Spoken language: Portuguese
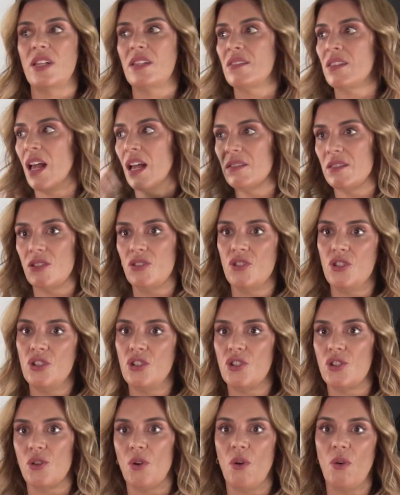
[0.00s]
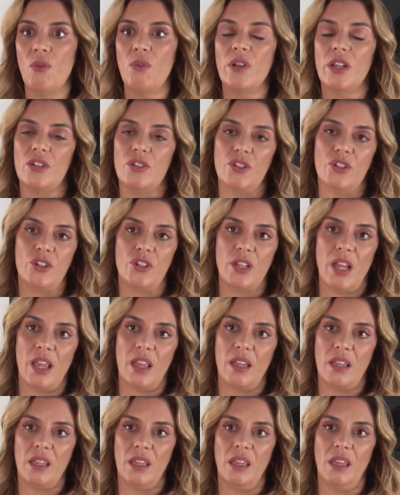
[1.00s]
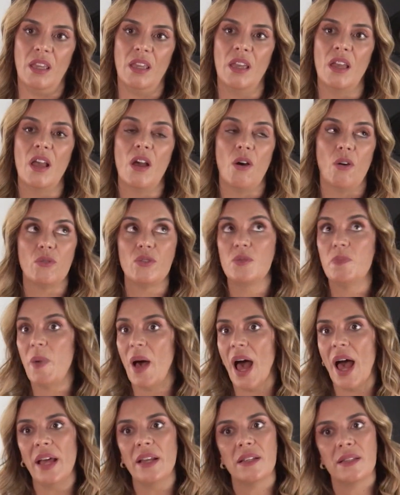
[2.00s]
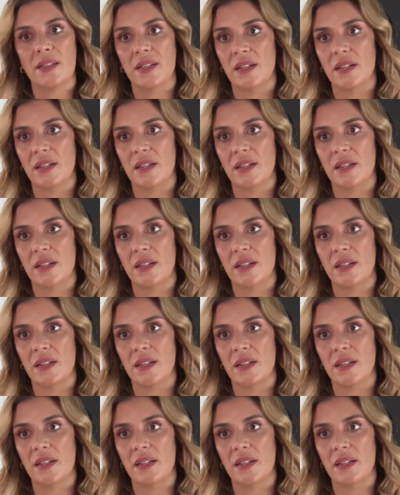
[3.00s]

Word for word: As casas de show que a gente tem aqui, os bares